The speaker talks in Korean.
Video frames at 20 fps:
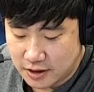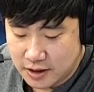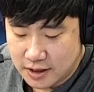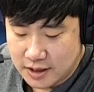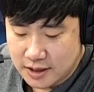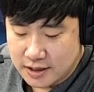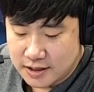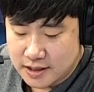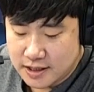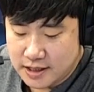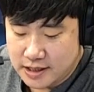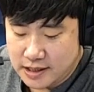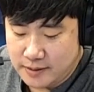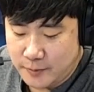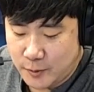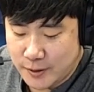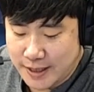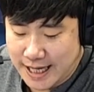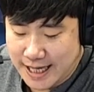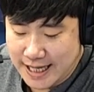
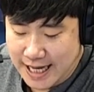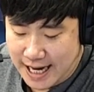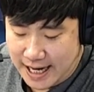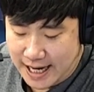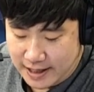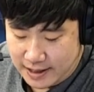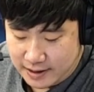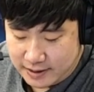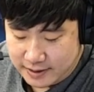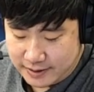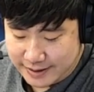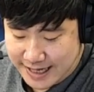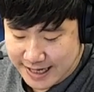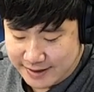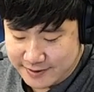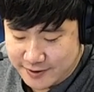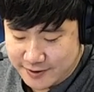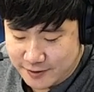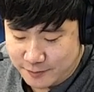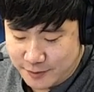질보다 양
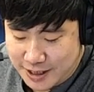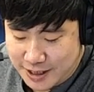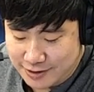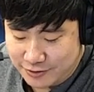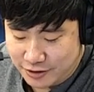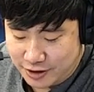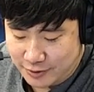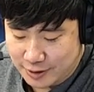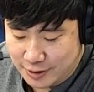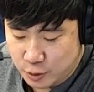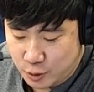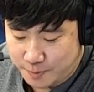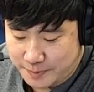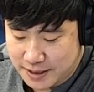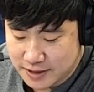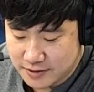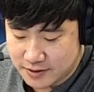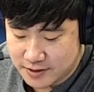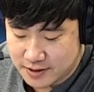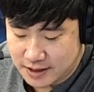당첨 확률이 확
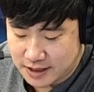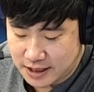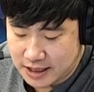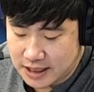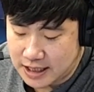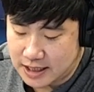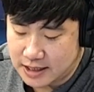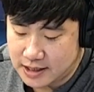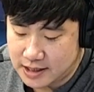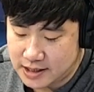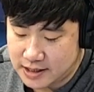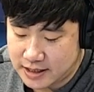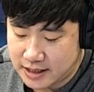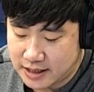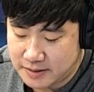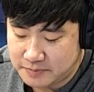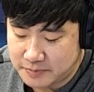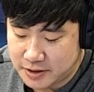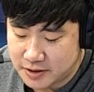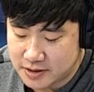높아졌으니까 일단
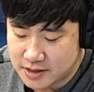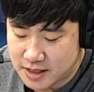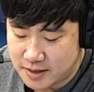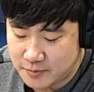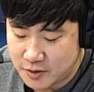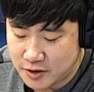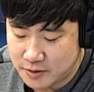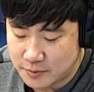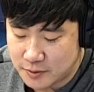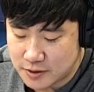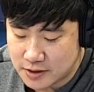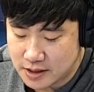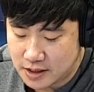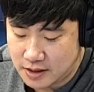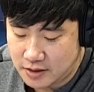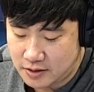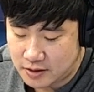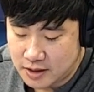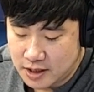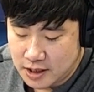한번 참여해 보세요.
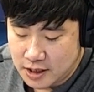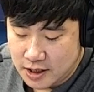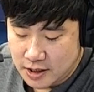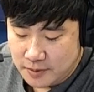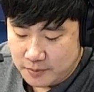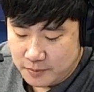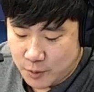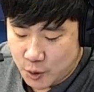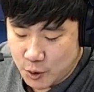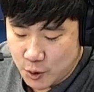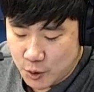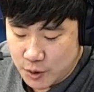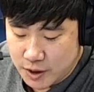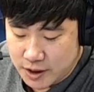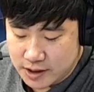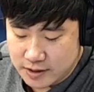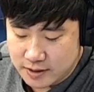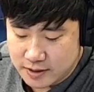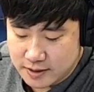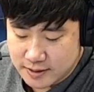
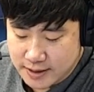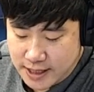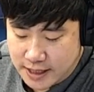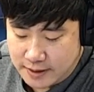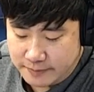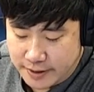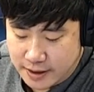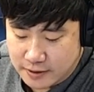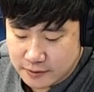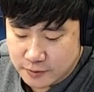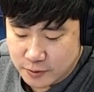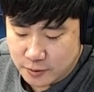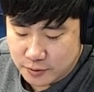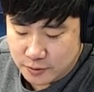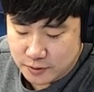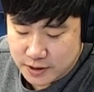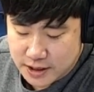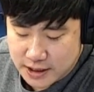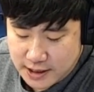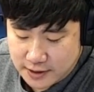목요일은
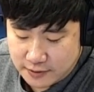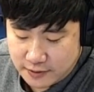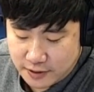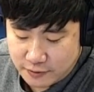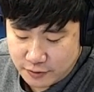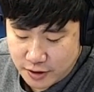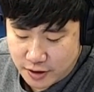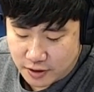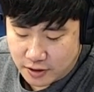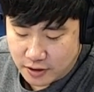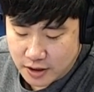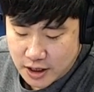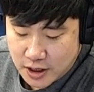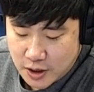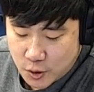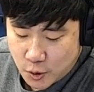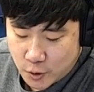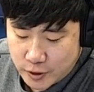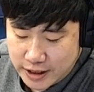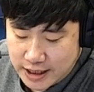생방송으로 진행되고요.
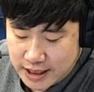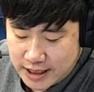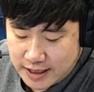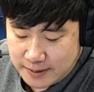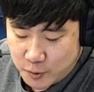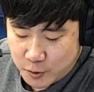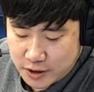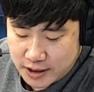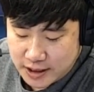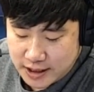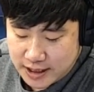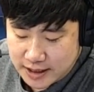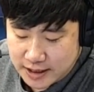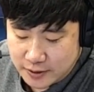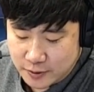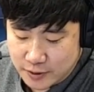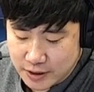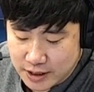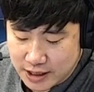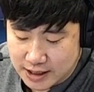고릴라 보는
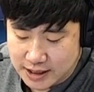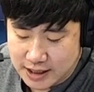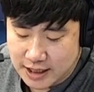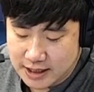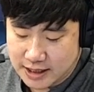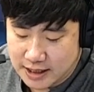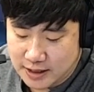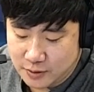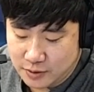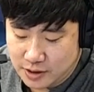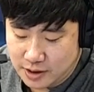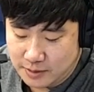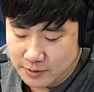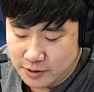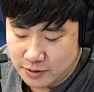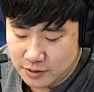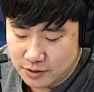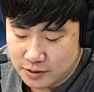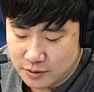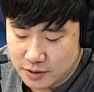라디오나 카카오
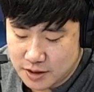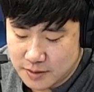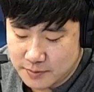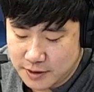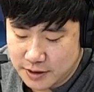TV로 들어오시면